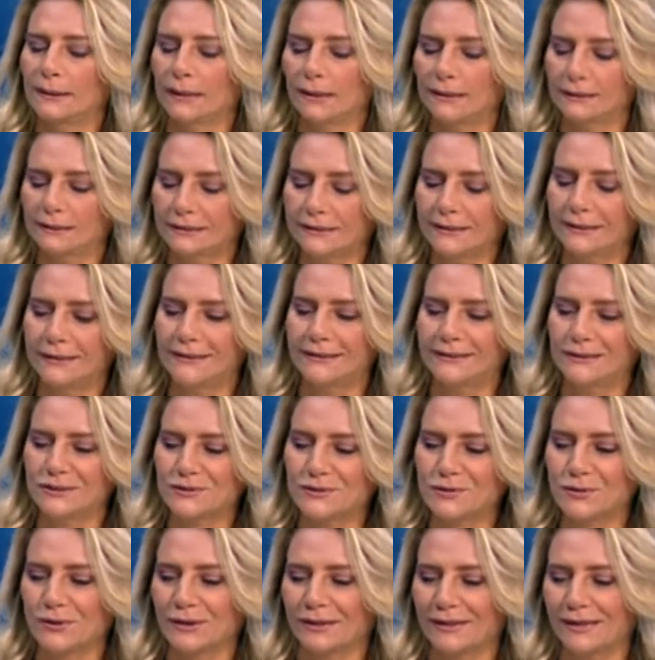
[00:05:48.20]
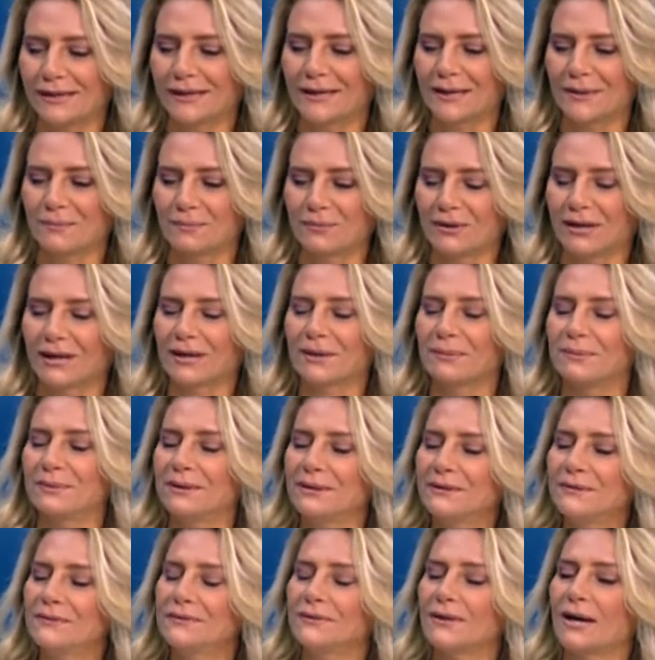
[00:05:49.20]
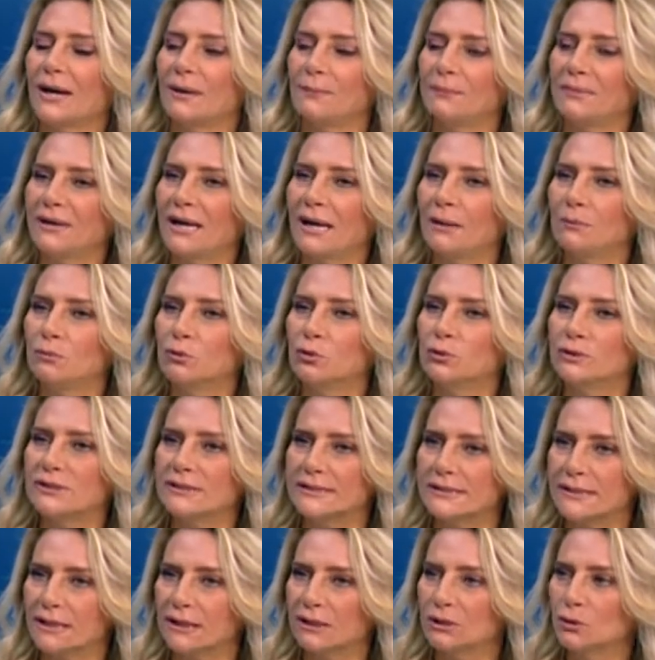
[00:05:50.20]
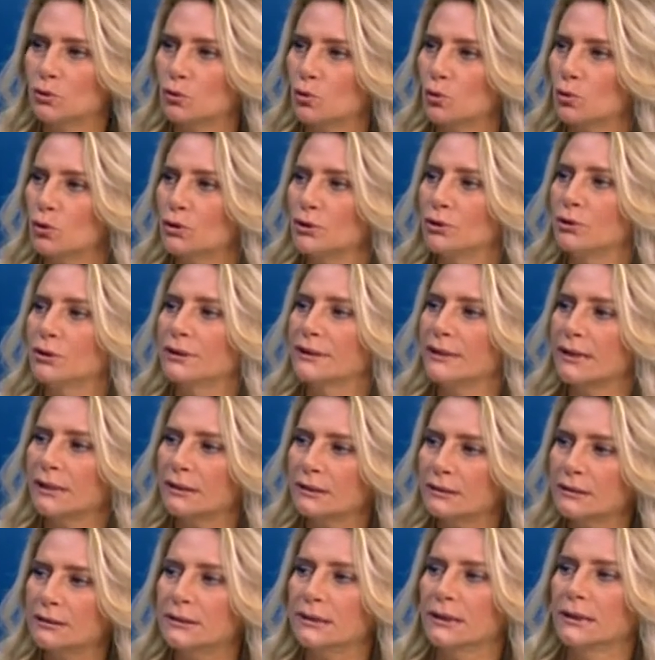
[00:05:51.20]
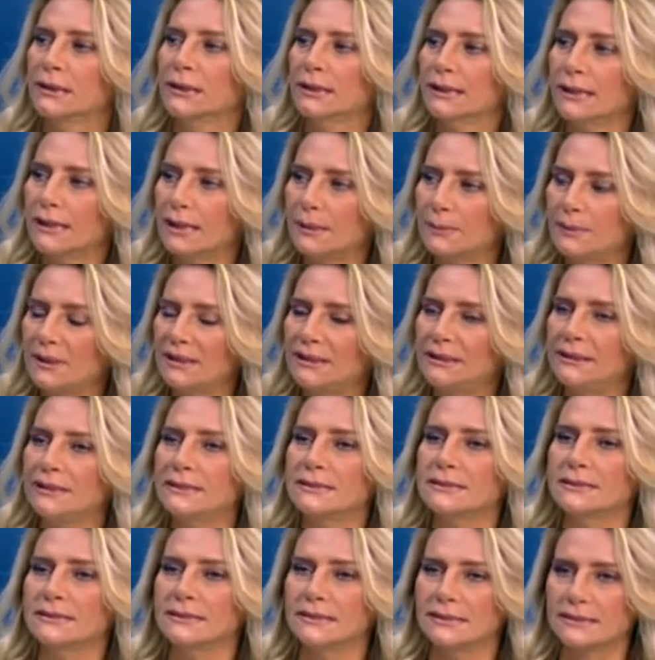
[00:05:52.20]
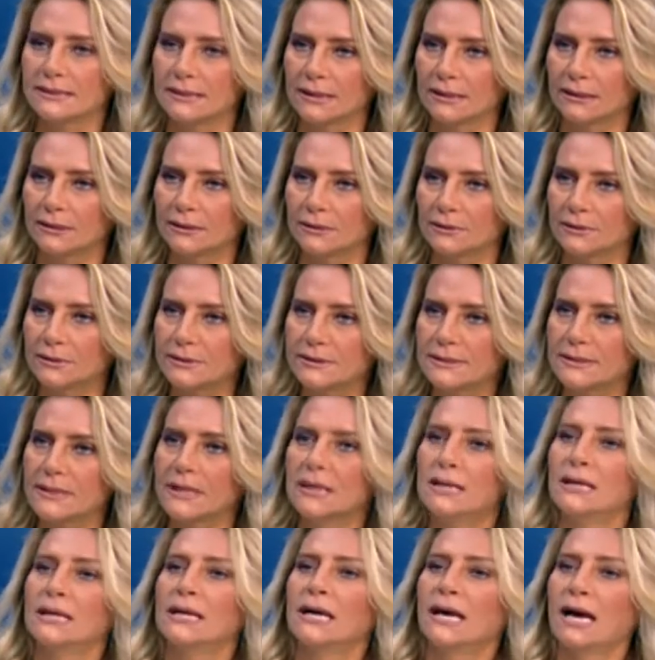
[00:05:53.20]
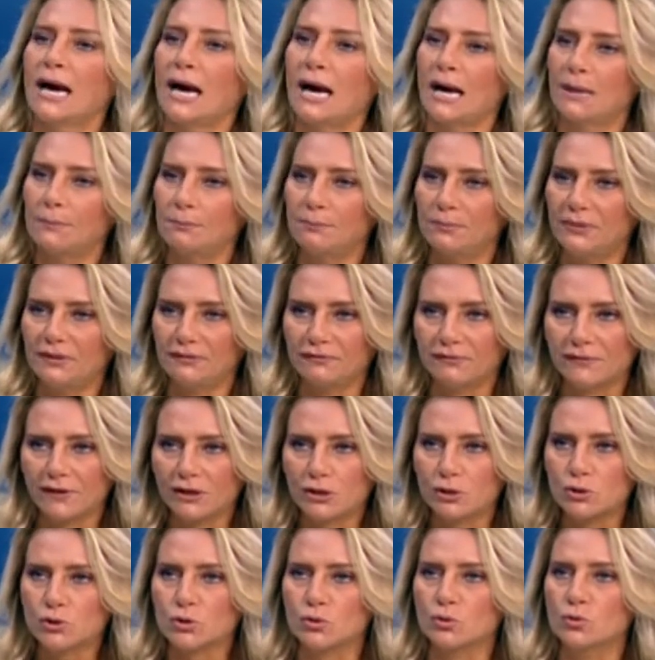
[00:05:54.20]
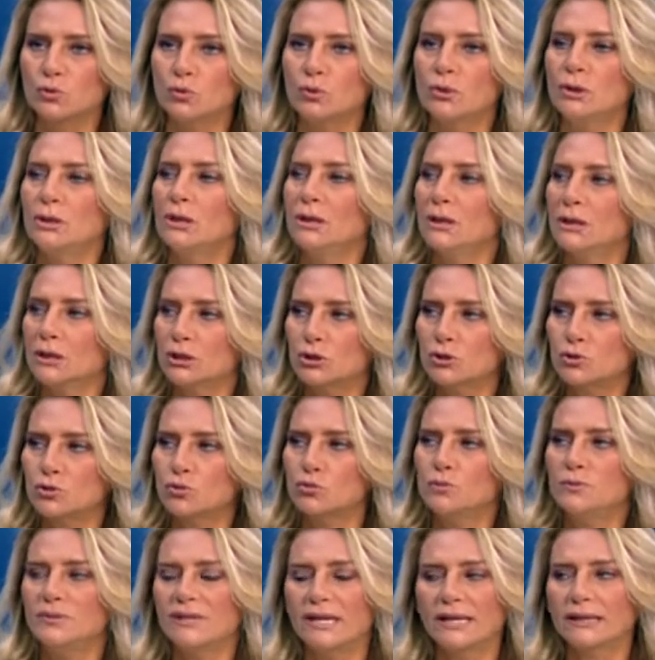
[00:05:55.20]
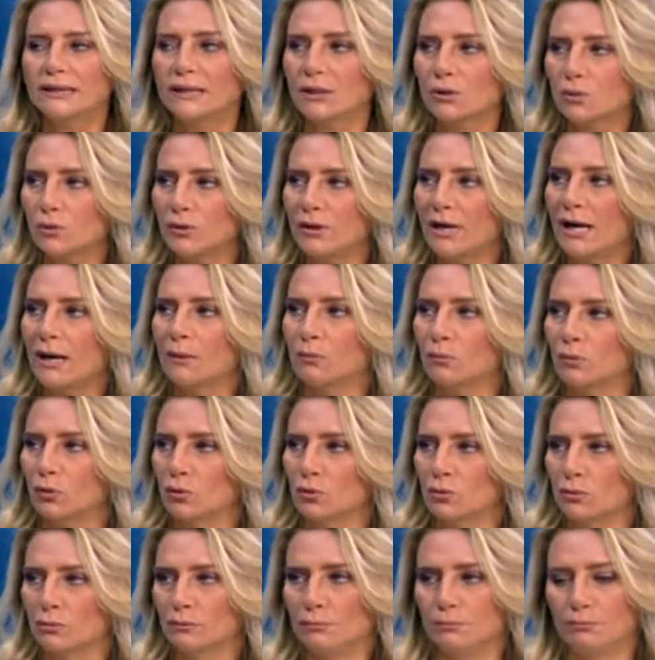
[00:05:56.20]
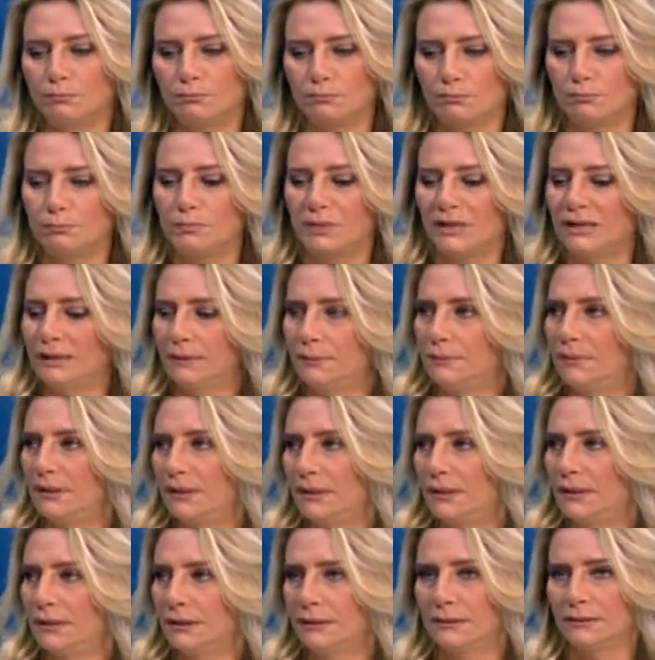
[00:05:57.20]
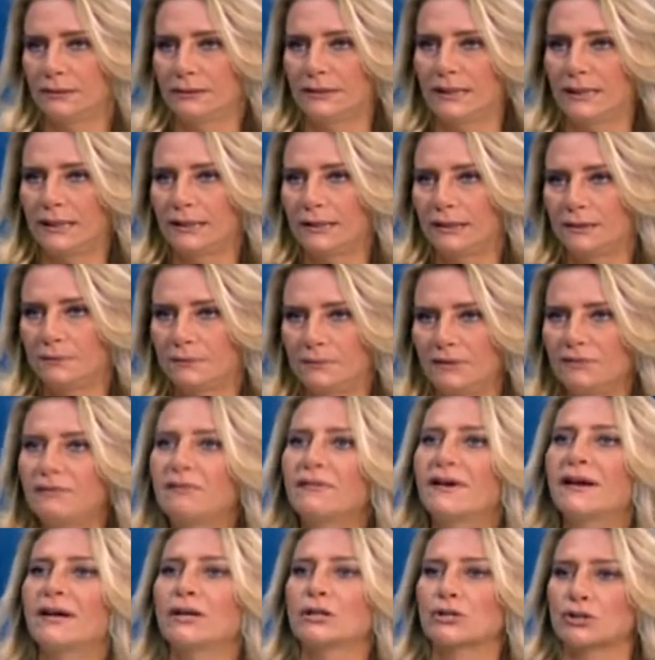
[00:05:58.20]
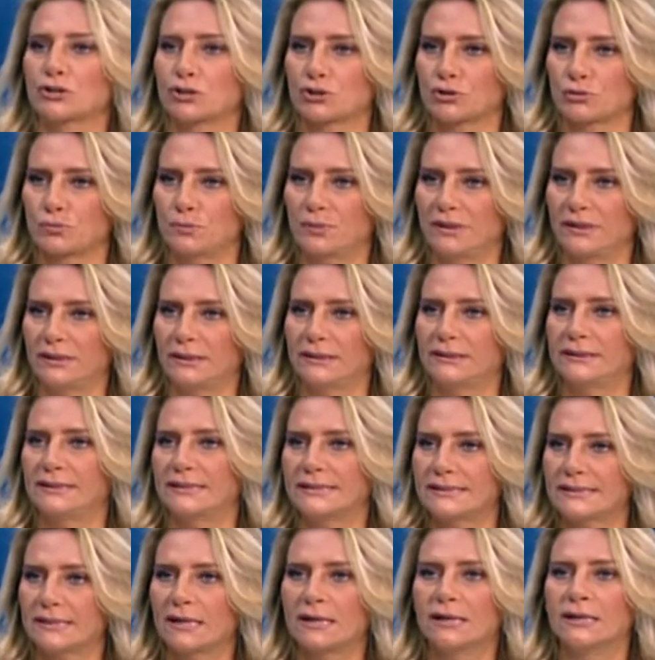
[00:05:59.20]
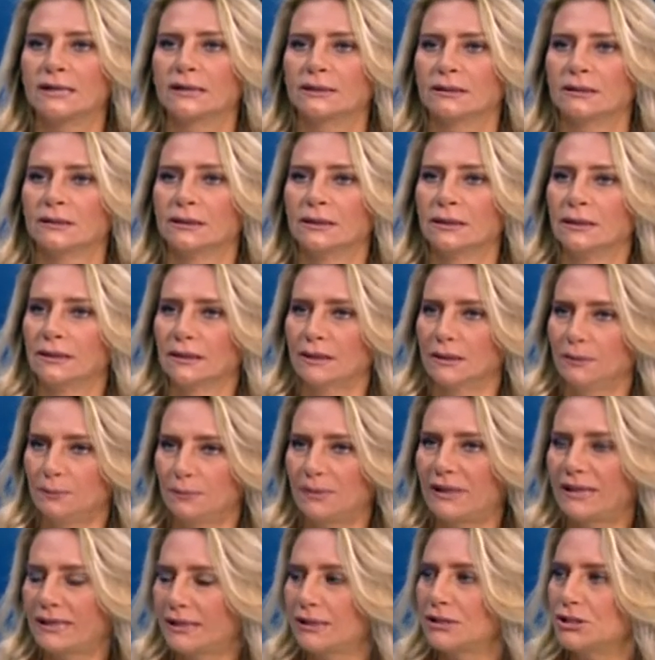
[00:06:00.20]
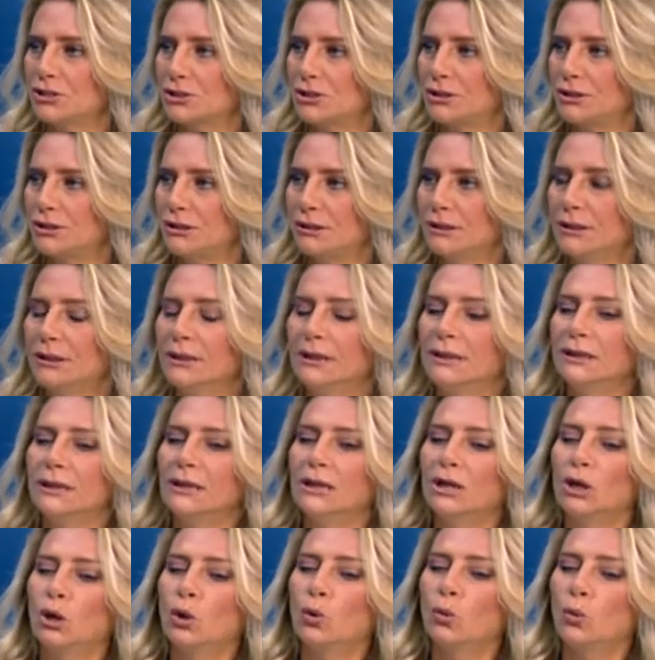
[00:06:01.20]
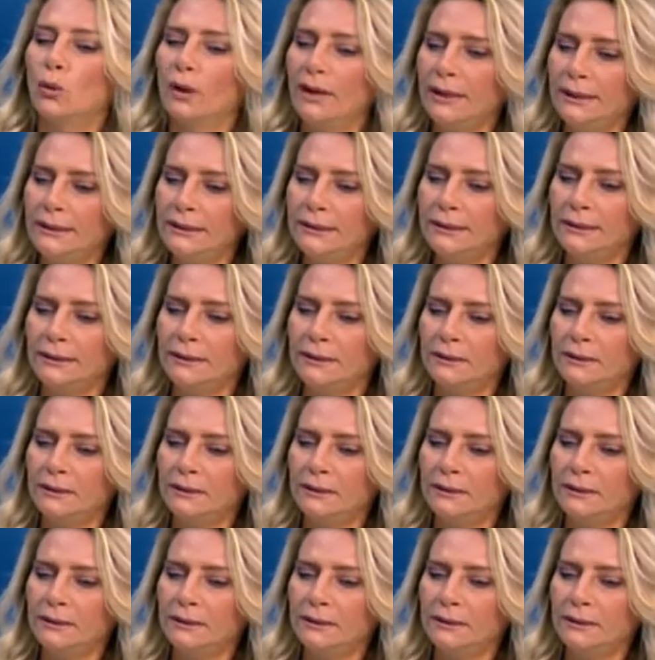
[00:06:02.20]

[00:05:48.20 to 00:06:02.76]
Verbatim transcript: التاني سوري انا عم بلخبط عم بيعملوا ديزاين كورنر يانج لبنيز ديزاينرز عم بيفرجوا شو بيقدروا يعملوا بال بال يعني بفرش بديزاين بكل شيء آه وعندنا